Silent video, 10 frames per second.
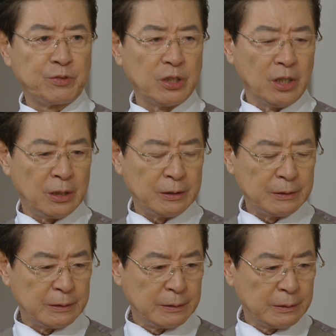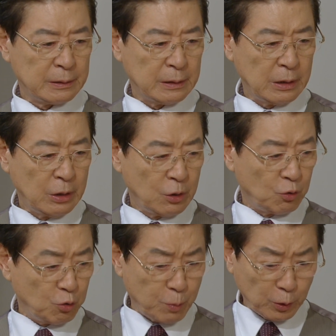없어.
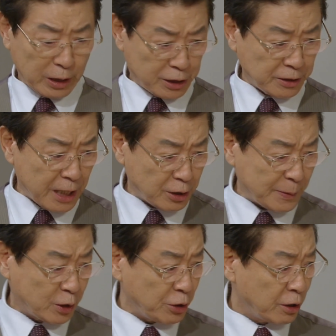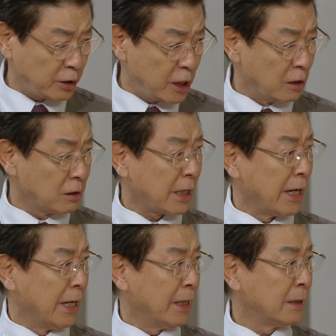두 번 다시 내 집에서 이런 일 없게
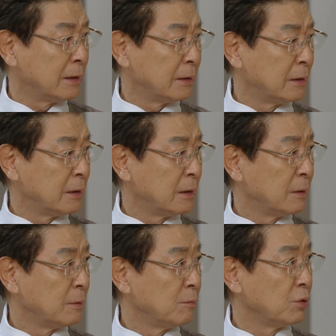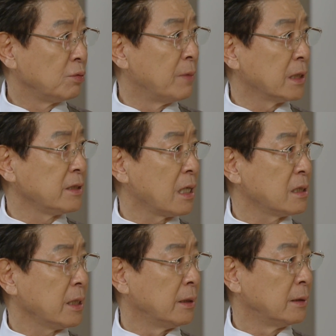해. 무슨 말인지 알지?